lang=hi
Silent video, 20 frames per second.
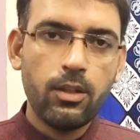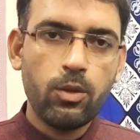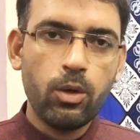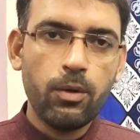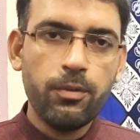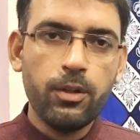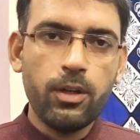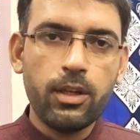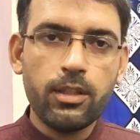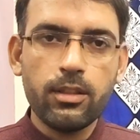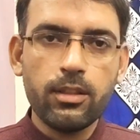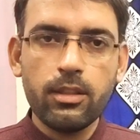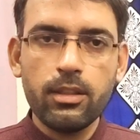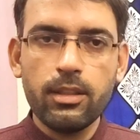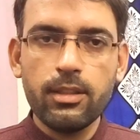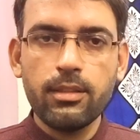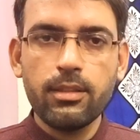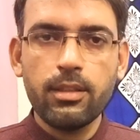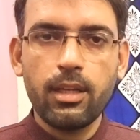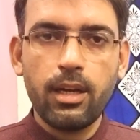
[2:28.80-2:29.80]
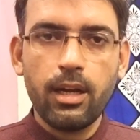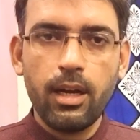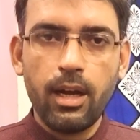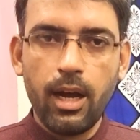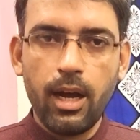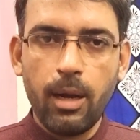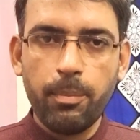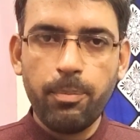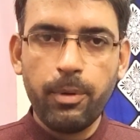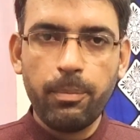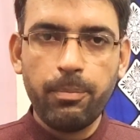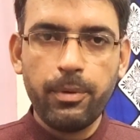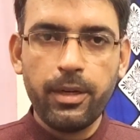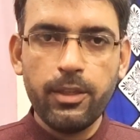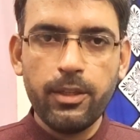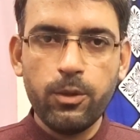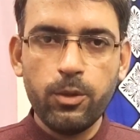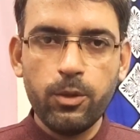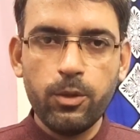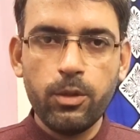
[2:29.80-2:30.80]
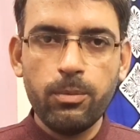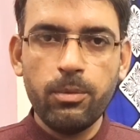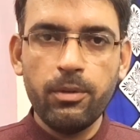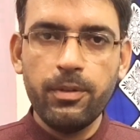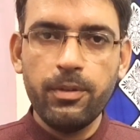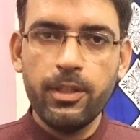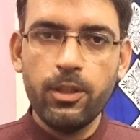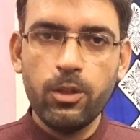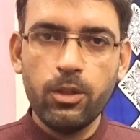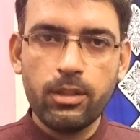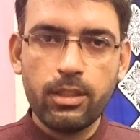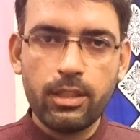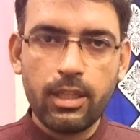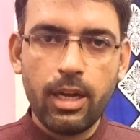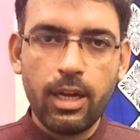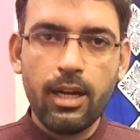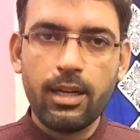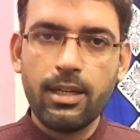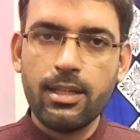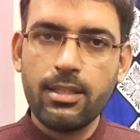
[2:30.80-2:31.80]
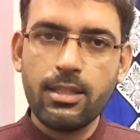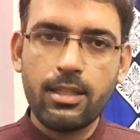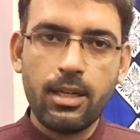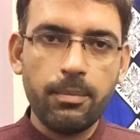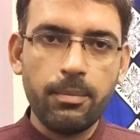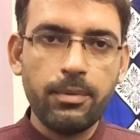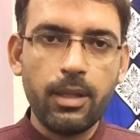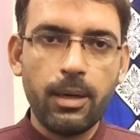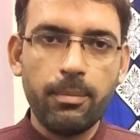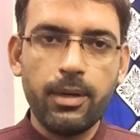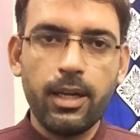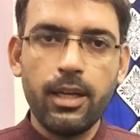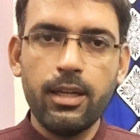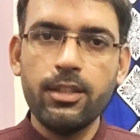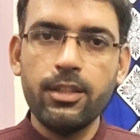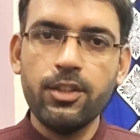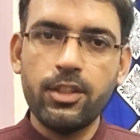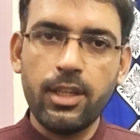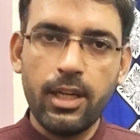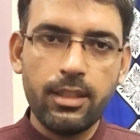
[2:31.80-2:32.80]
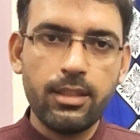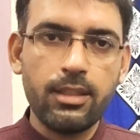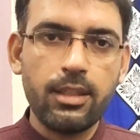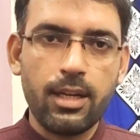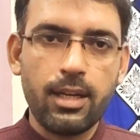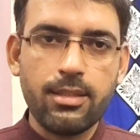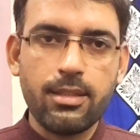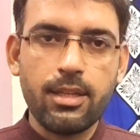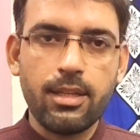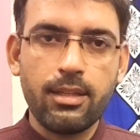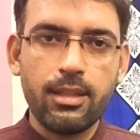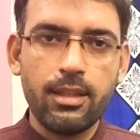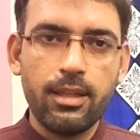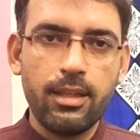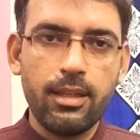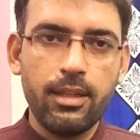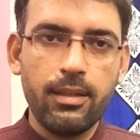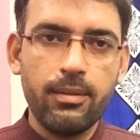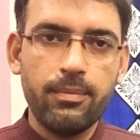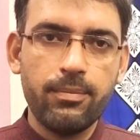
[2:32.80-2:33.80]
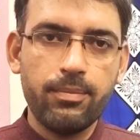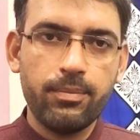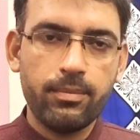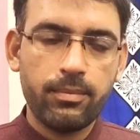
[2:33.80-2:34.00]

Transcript: तो व्यूअर्स इस तरह आप अपने YouTube वीडियोस का कस्टम थंबनेल चेंज कर सकते हैं